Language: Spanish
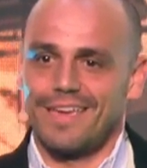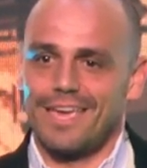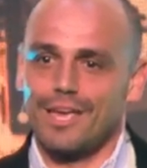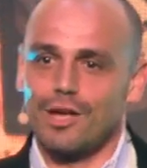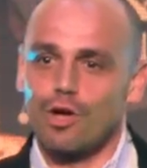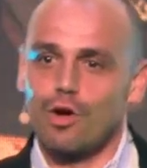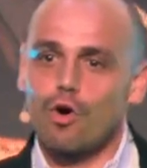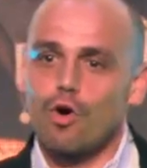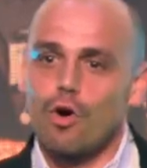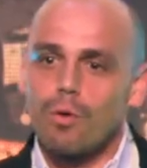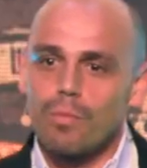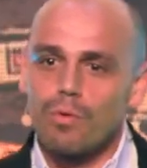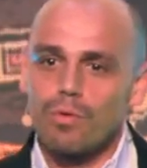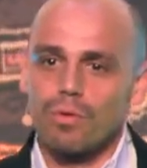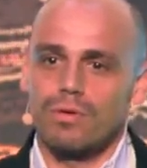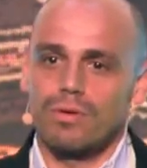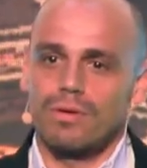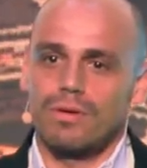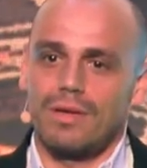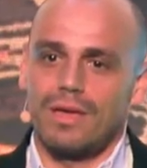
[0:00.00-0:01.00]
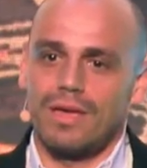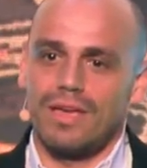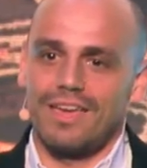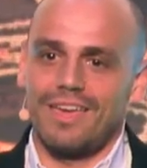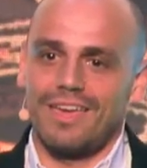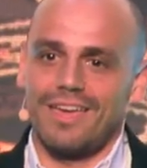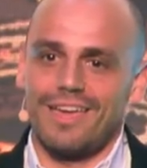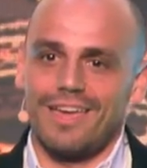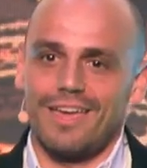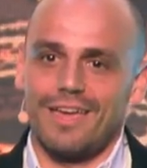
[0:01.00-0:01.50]
en cómo,
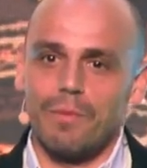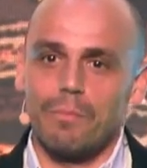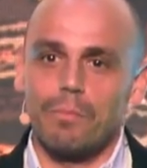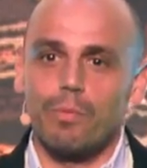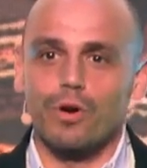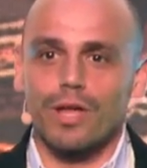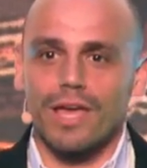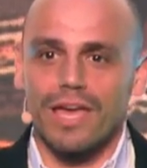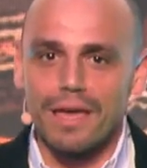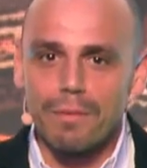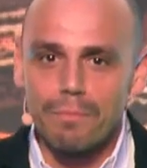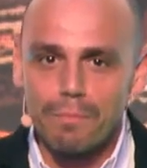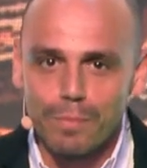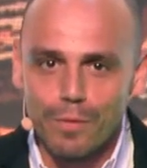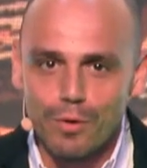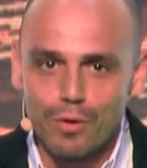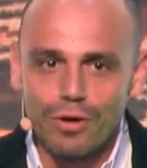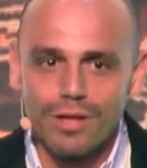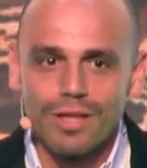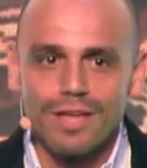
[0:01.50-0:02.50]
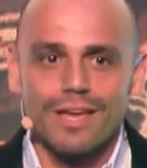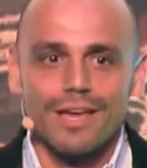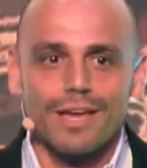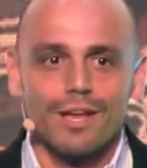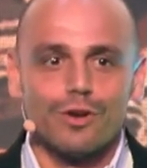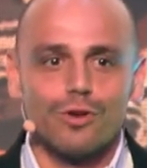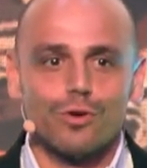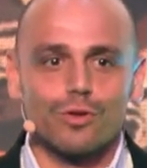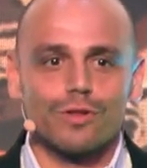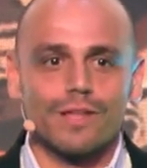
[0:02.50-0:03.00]
eh, por ejemplo,
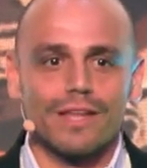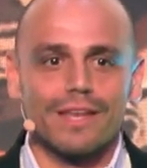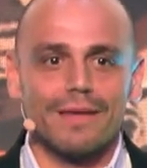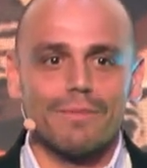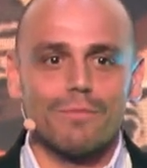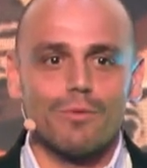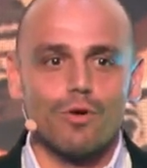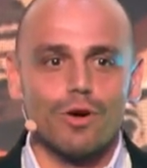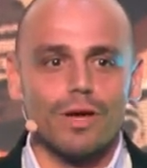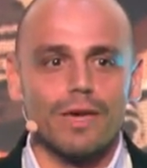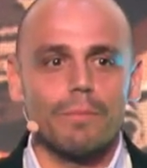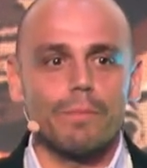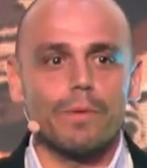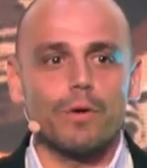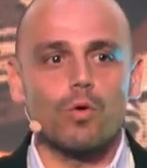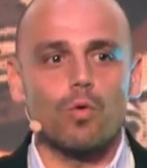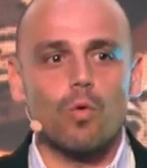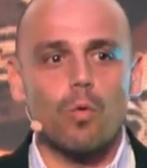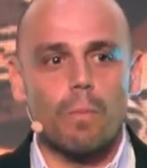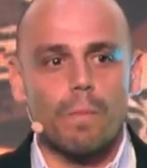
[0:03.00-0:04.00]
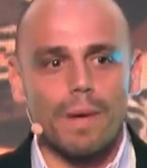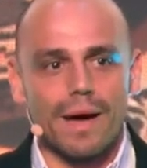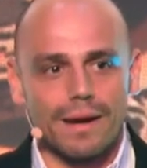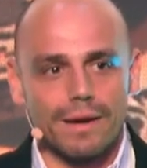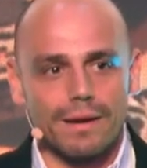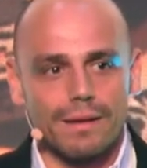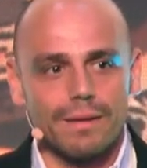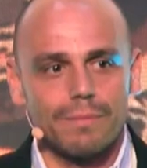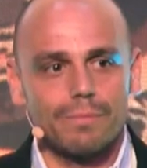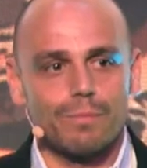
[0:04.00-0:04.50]
nos tenemos que
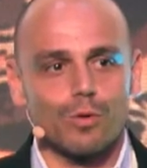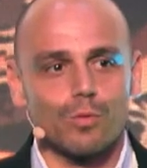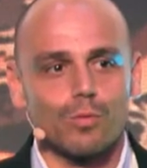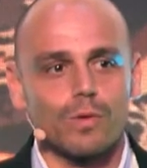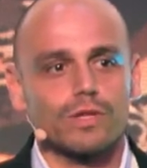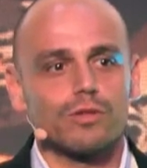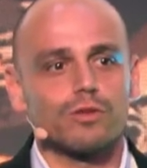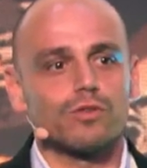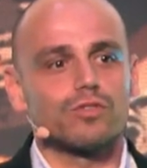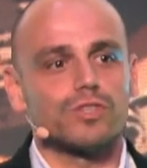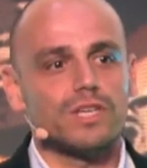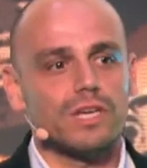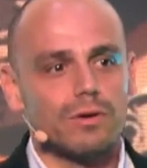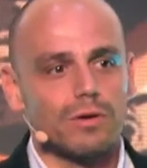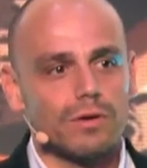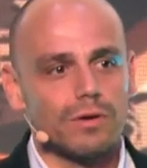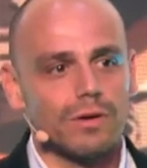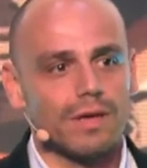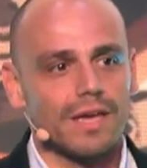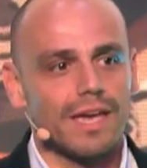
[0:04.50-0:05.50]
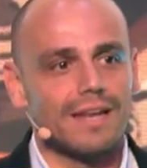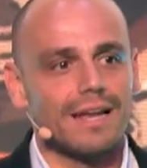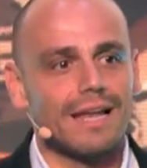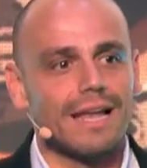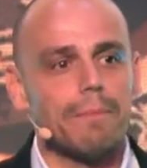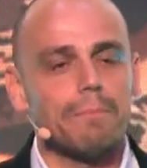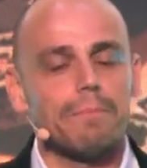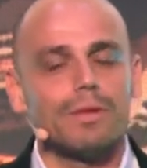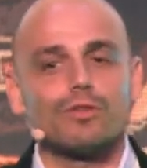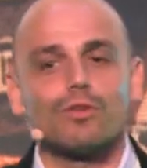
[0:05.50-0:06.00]
preocupar por nuestros hijos en
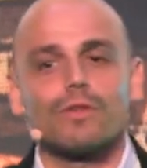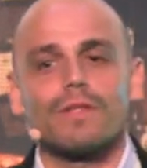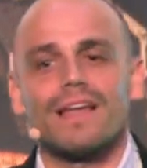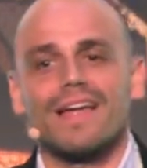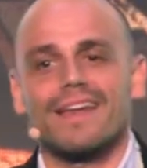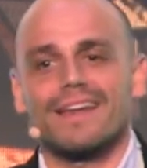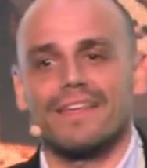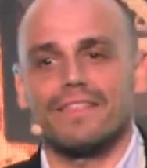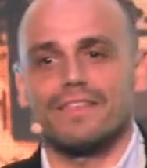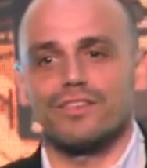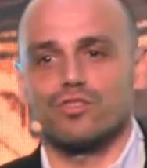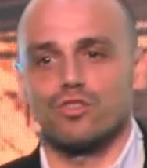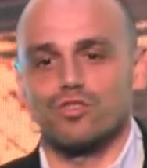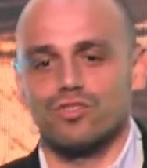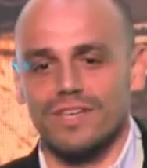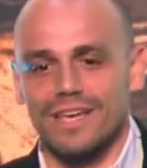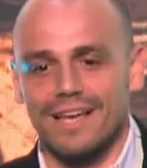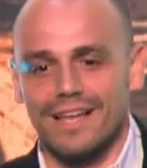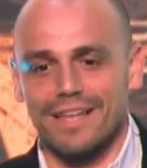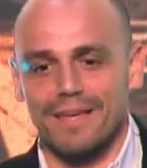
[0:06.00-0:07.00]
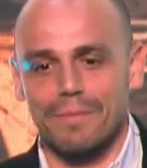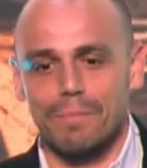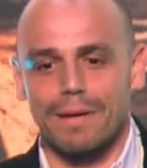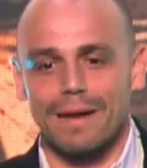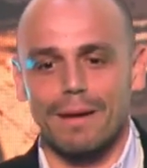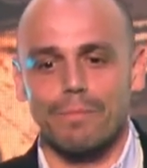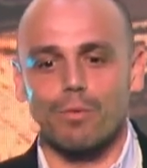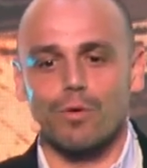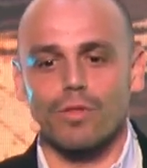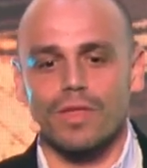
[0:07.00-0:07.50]
el ámbito de las redes sociales
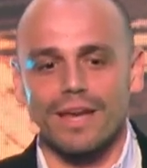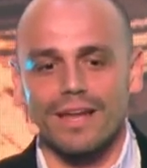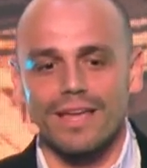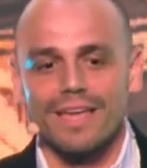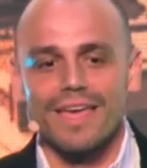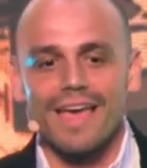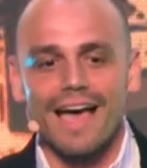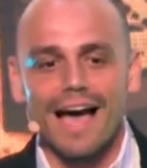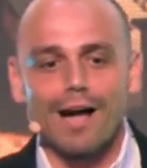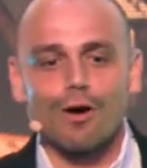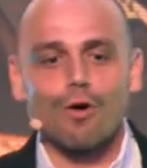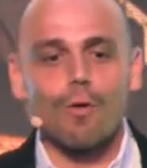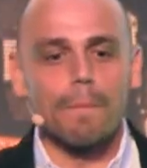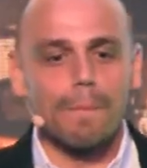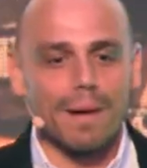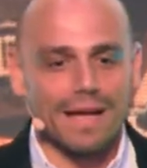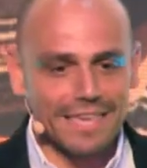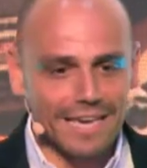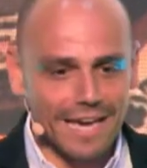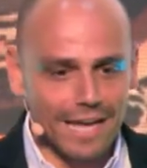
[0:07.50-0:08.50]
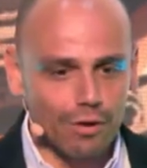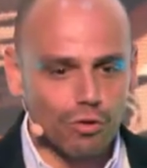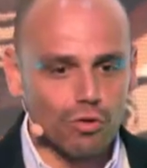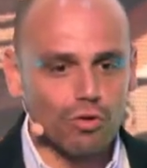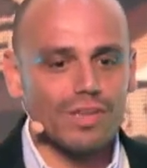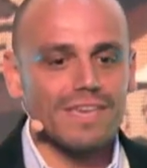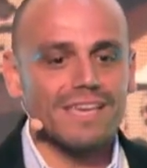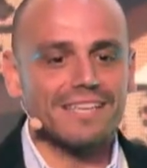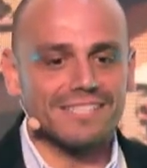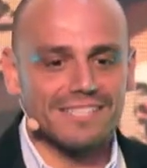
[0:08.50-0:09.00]
para poder
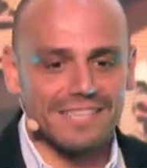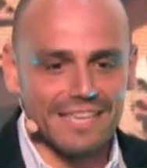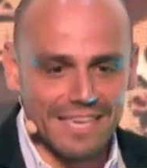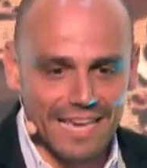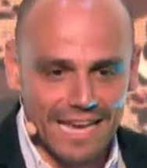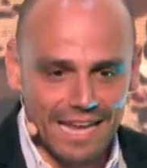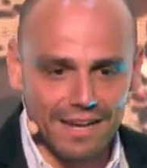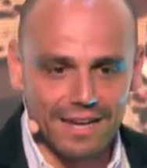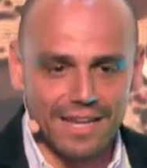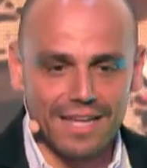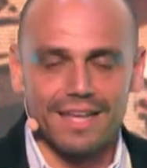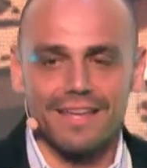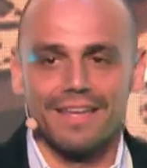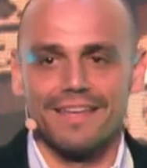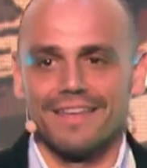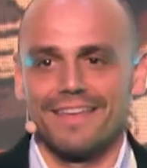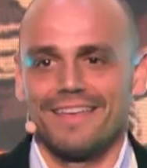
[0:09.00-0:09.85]
acompañarlos y enseñarles